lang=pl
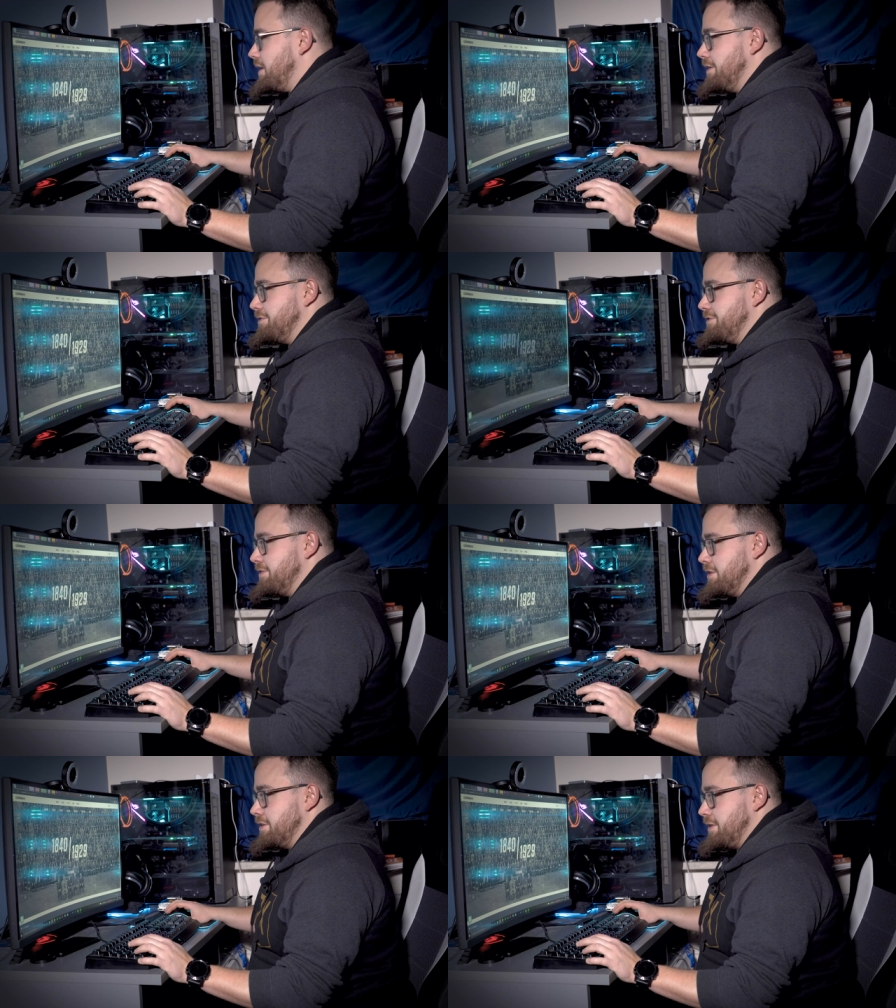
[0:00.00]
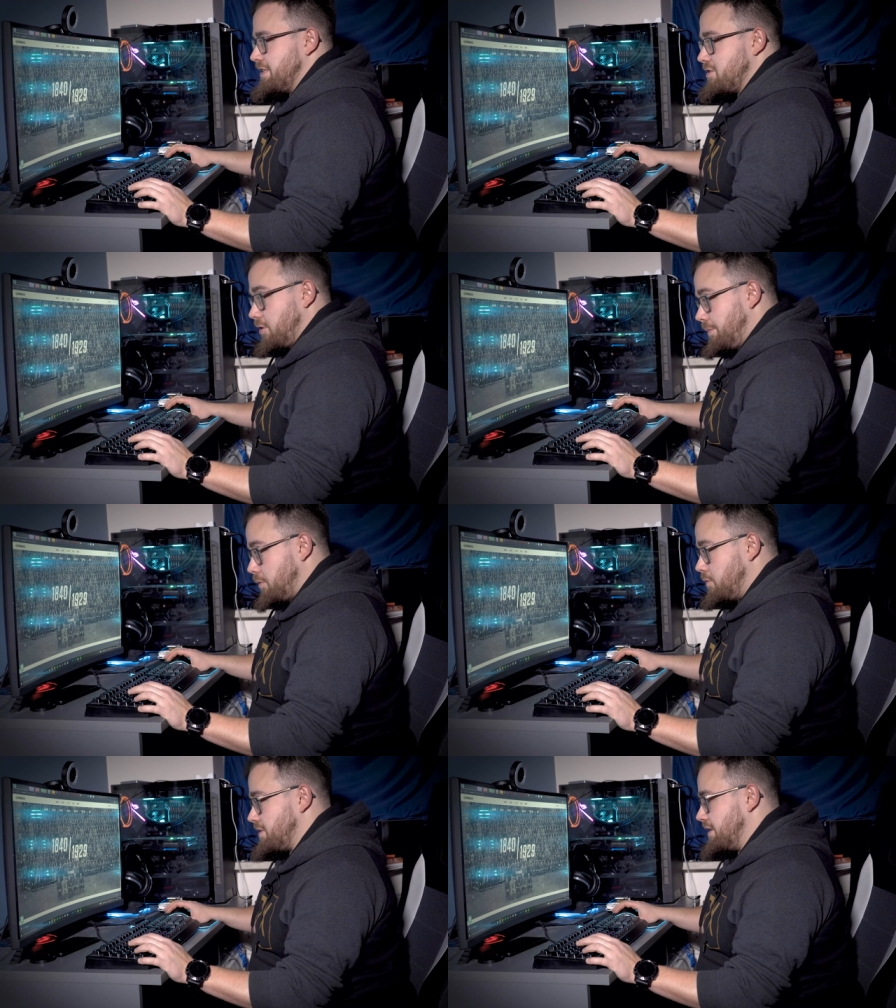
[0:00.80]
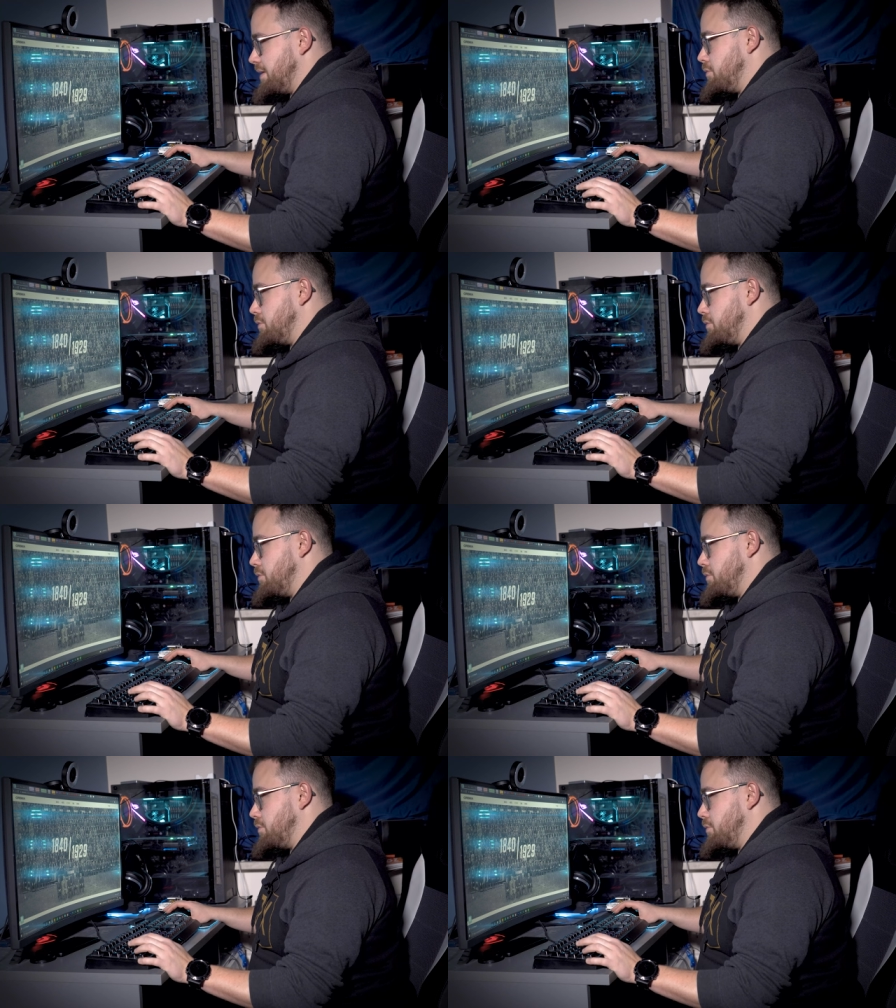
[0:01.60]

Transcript: w, na stronę producenta,